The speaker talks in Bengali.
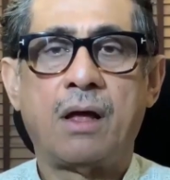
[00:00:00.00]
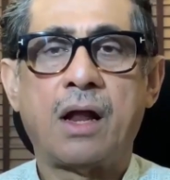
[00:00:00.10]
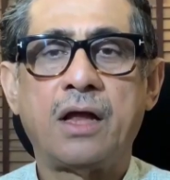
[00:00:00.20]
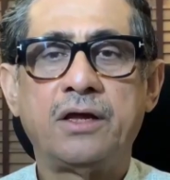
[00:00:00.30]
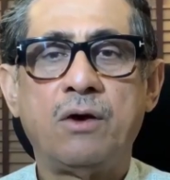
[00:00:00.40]

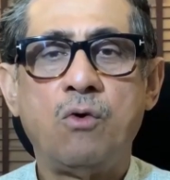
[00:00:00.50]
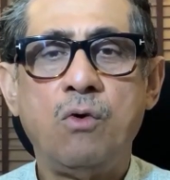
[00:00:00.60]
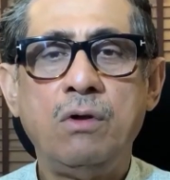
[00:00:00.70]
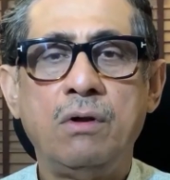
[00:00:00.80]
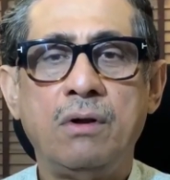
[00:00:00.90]
রাজা
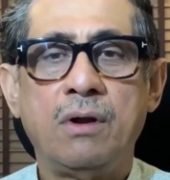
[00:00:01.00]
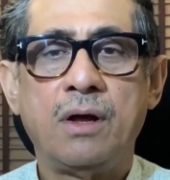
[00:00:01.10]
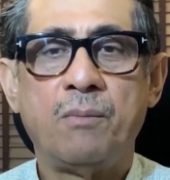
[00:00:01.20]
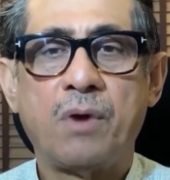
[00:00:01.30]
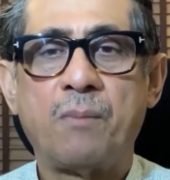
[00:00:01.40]
হন
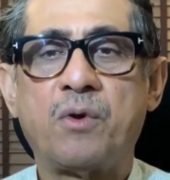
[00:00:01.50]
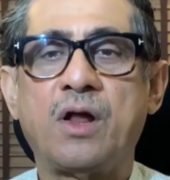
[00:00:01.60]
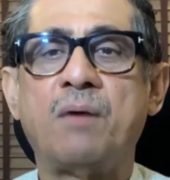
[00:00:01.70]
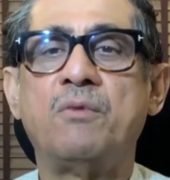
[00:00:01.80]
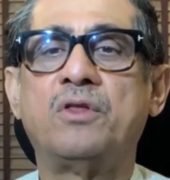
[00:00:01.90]
বা
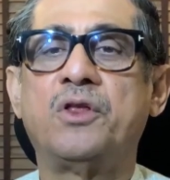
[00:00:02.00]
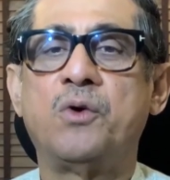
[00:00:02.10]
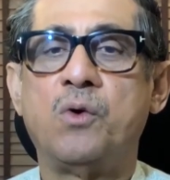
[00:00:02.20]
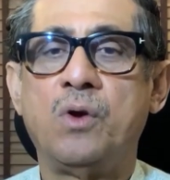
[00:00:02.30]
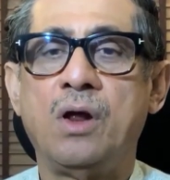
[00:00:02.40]
প্রধানমন্ত্রী
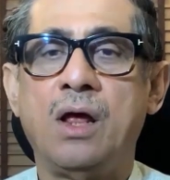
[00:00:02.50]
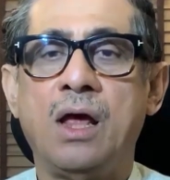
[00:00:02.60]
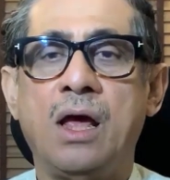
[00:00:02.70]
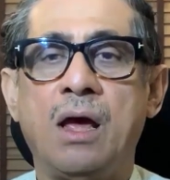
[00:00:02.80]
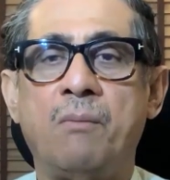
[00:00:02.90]
হন
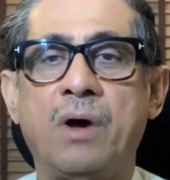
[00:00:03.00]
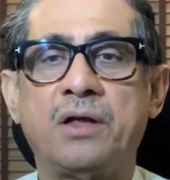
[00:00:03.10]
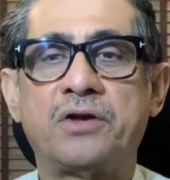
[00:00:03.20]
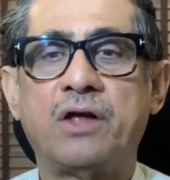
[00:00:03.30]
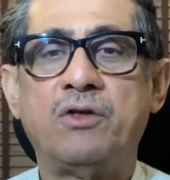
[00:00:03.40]
বা
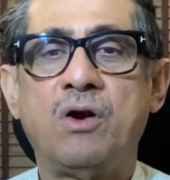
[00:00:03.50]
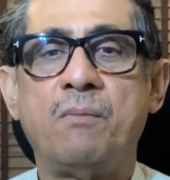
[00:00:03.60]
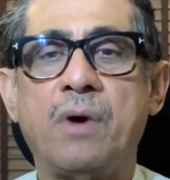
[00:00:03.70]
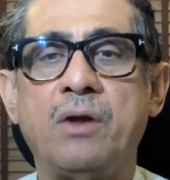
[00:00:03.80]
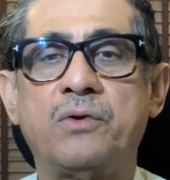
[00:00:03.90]
সাধারণ
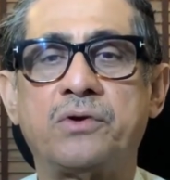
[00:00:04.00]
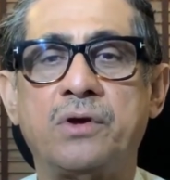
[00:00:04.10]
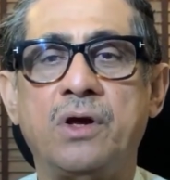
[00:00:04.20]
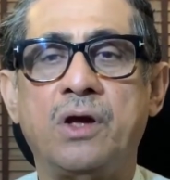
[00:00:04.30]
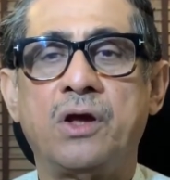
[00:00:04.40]
মানুষ
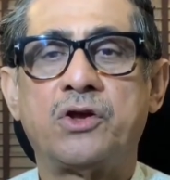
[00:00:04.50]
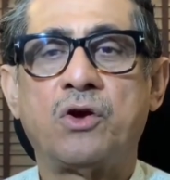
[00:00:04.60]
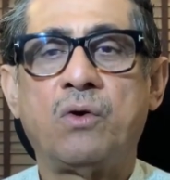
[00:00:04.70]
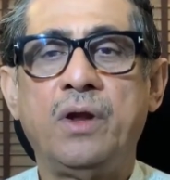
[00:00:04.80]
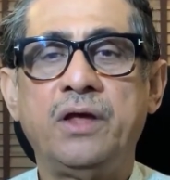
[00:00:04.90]

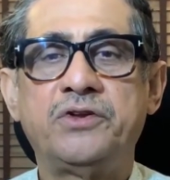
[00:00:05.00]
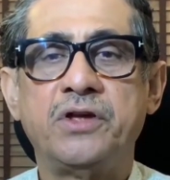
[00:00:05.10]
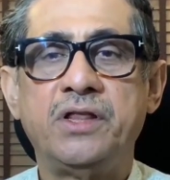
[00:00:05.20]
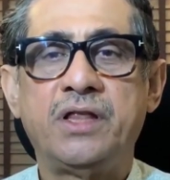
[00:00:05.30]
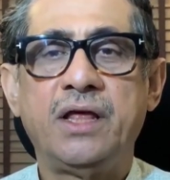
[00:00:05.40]
সকলেই
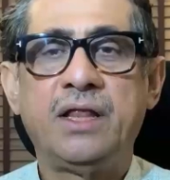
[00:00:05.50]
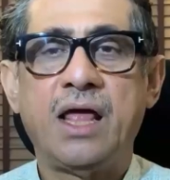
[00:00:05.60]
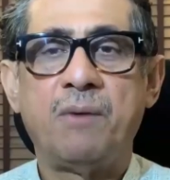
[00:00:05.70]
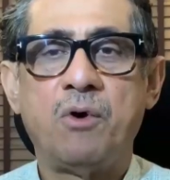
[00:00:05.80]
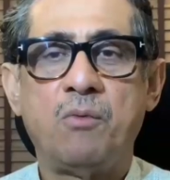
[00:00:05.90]
চিন্তিত
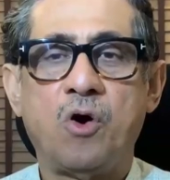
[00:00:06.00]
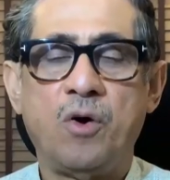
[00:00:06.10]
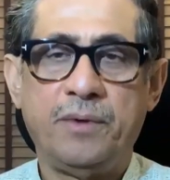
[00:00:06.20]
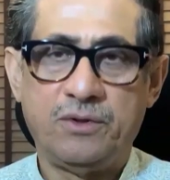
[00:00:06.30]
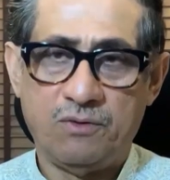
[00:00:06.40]
এবং
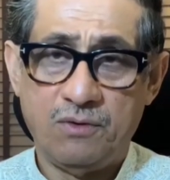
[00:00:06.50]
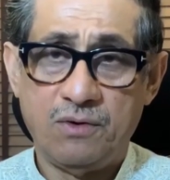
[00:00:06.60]
ভয়ভীত